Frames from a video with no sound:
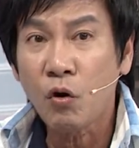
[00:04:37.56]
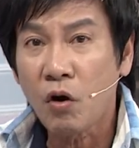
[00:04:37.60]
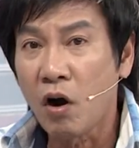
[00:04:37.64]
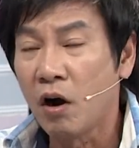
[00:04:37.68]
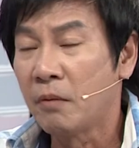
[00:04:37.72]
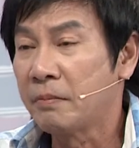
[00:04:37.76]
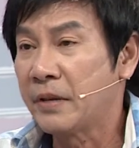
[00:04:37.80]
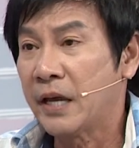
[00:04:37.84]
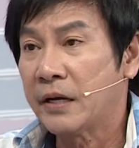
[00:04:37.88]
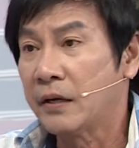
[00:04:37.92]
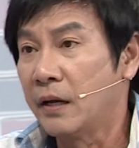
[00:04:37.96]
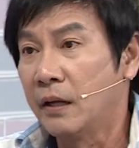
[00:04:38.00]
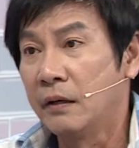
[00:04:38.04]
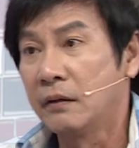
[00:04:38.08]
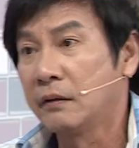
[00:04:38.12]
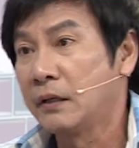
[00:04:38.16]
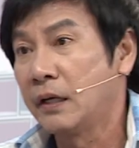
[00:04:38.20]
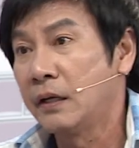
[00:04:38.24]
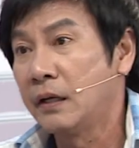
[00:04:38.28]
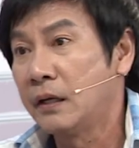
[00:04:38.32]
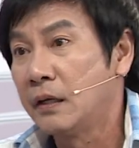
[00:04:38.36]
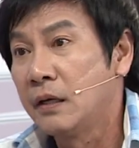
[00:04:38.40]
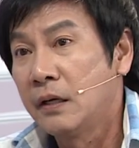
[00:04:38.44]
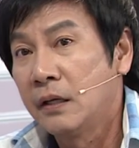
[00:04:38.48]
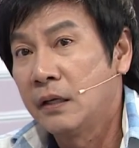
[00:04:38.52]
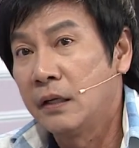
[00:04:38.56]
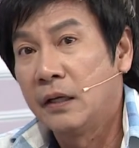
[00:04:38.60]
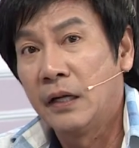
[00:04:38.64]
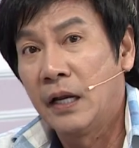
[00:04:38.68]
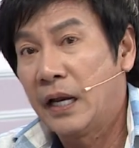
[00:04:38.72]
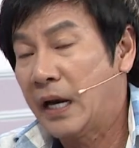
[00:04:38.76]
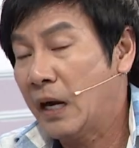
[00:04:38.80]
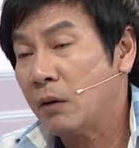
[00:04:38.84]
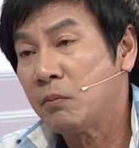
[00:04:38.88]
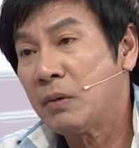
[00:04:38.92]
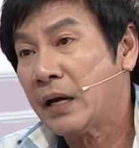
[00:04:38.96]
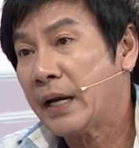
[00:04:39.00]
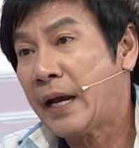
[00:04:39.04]
món cơm gia đình thì thì
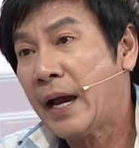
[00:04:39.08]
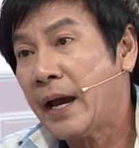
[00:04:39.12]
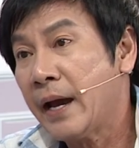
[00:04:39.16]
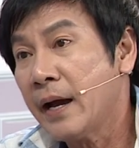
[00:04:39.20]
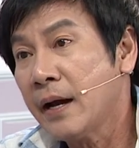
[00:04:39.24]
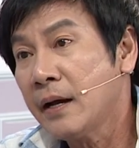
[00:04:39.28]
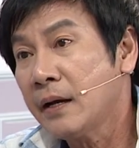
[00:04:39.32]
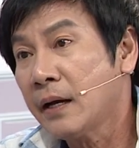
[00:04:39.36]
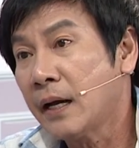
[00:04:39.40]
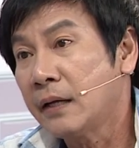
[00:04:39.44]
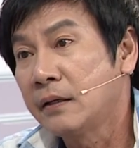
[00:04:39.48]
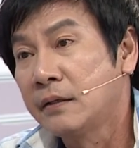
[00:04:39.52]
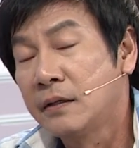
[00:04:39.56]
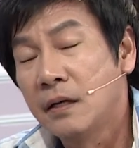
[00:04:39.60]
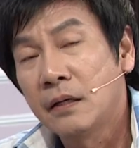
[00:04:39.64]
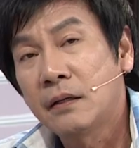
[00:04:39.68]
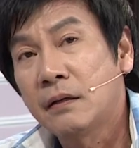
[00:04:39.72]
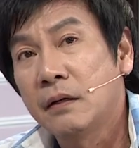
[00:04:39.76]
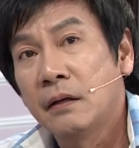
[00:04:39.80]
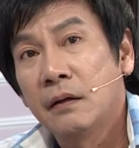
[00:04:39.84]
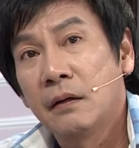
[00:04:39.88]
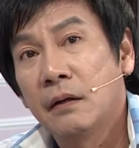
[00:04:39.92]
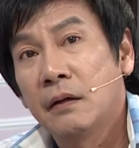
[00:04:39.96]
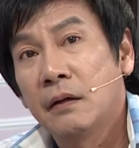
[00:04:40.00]
anh không ăn cá cái à. nhất